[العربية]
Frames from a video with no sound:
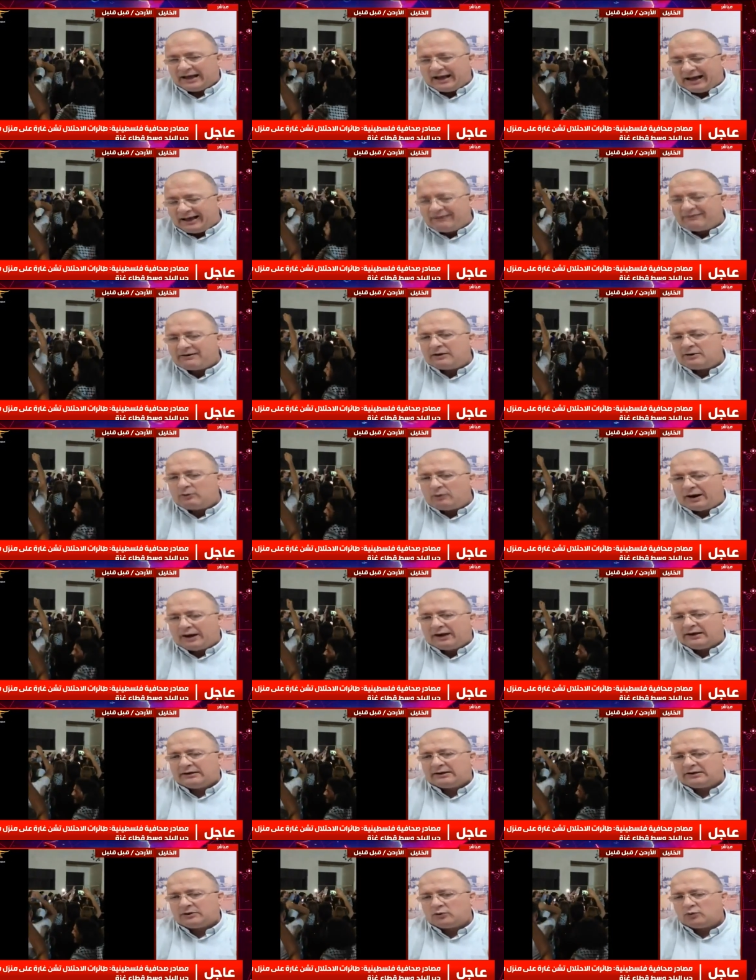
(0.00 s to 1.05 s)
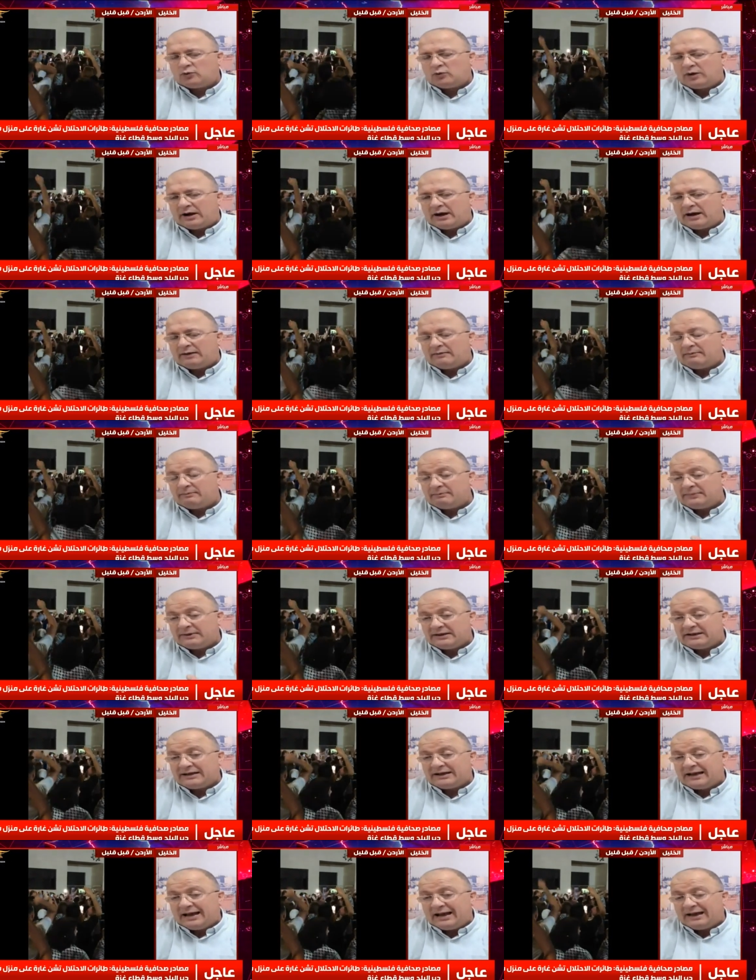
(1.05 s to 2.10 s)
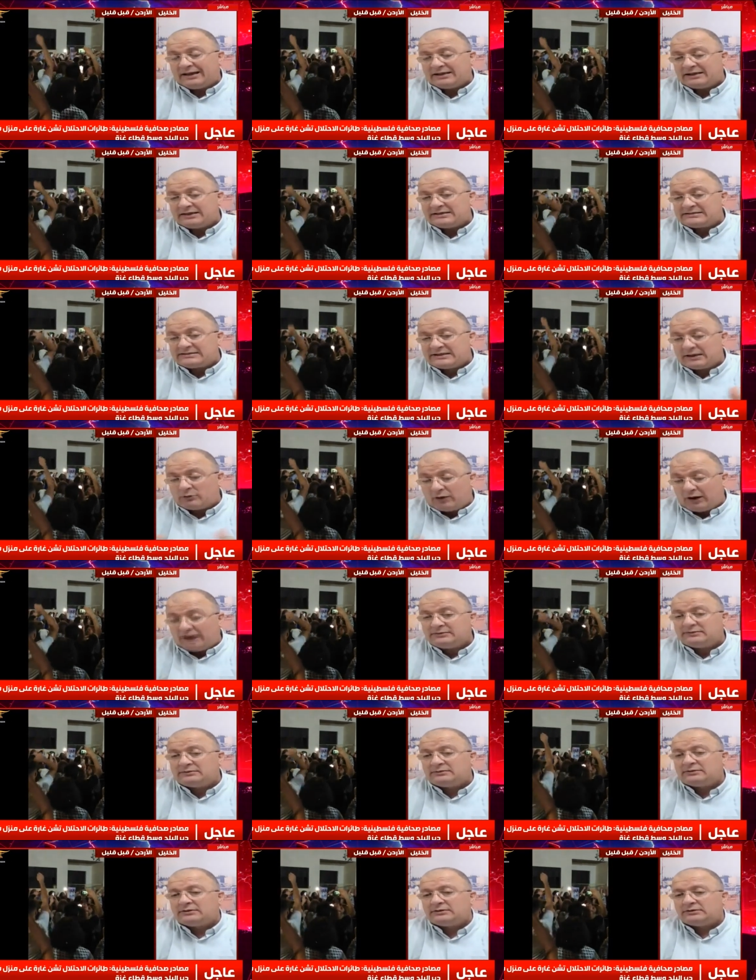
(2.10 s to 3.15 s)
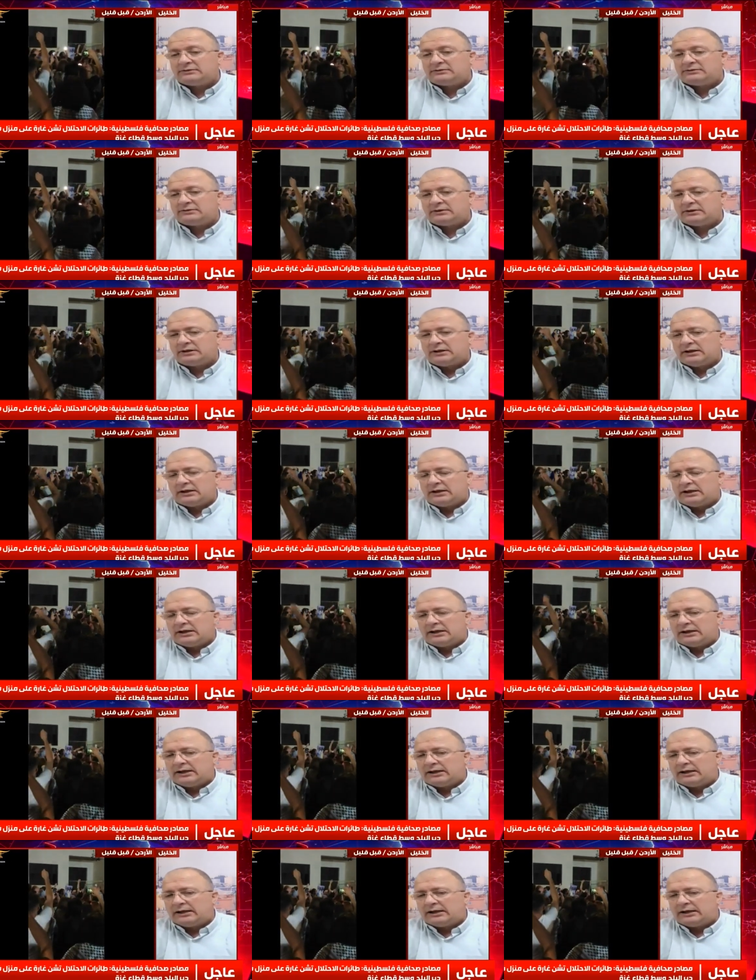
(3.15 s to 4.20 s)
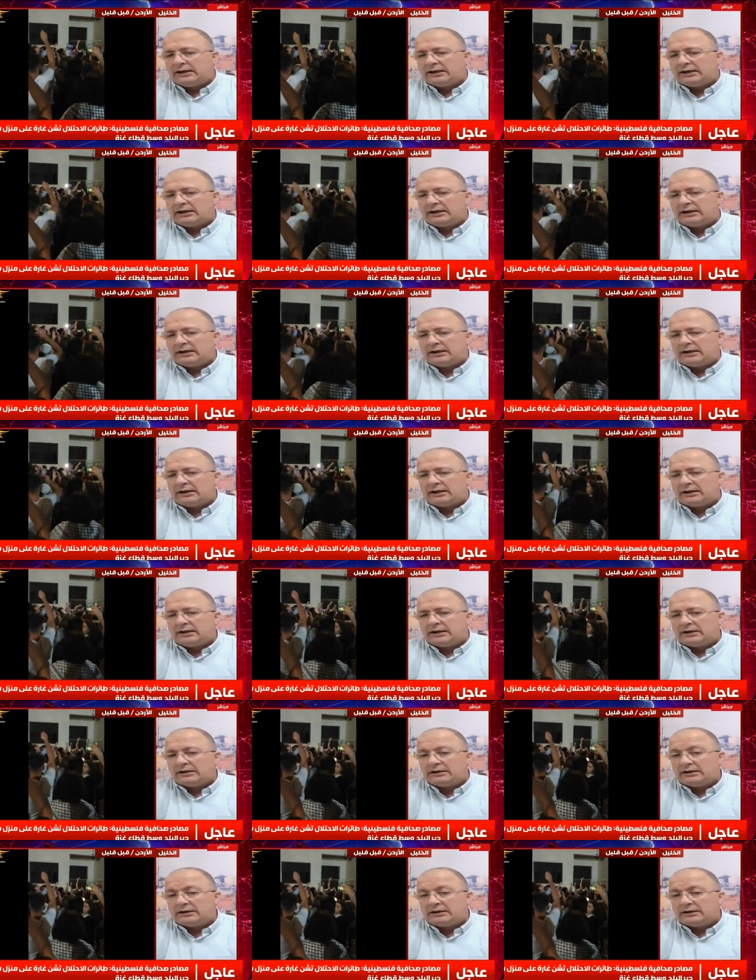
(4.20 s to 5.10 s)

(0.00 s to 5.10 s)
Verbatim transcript: هذا الوعي هو بالنهايه سيحدد آه،